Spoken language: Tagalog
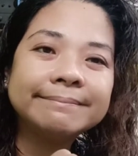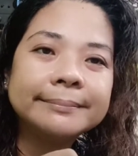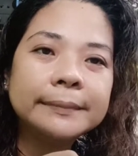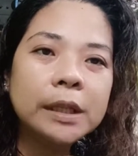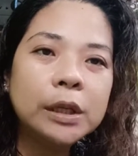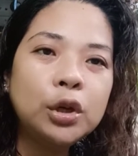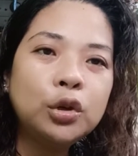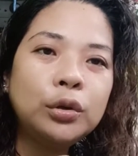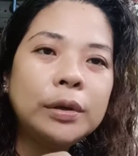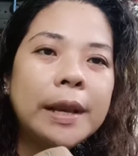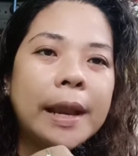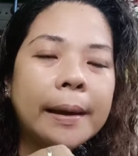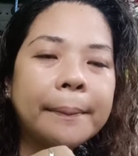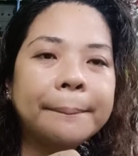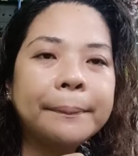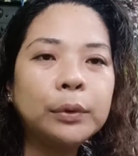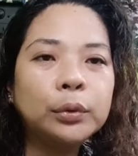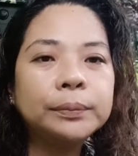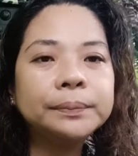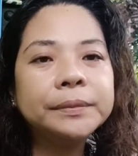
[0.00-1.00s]
Yun lang
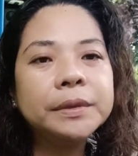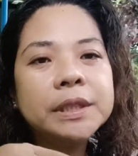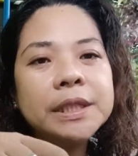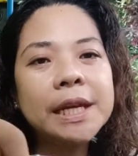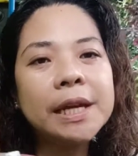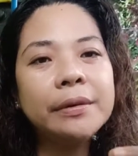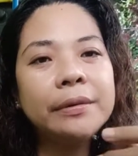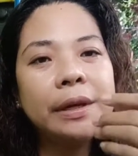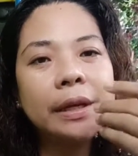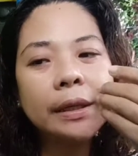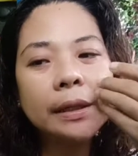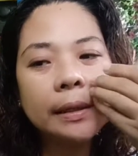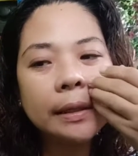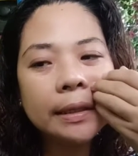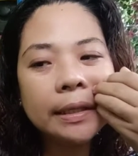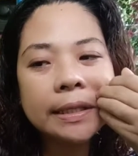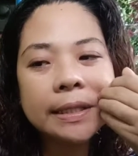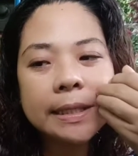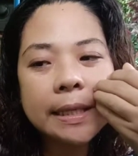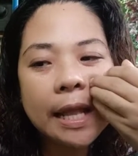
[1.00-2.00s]

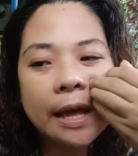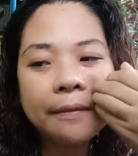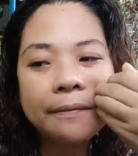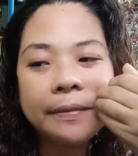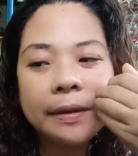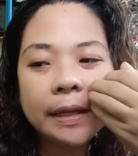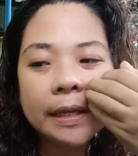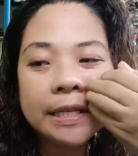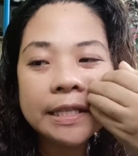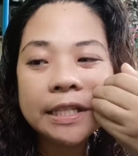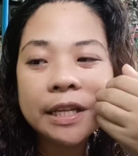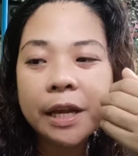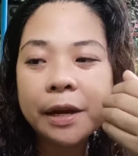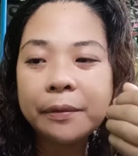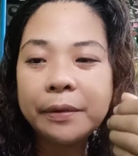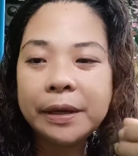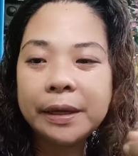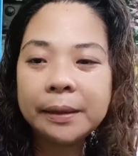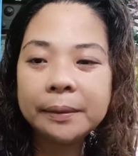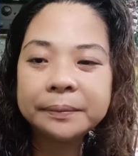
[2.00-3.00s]
Sharing is love, is
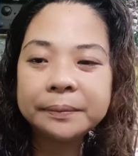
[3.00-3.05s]
caring.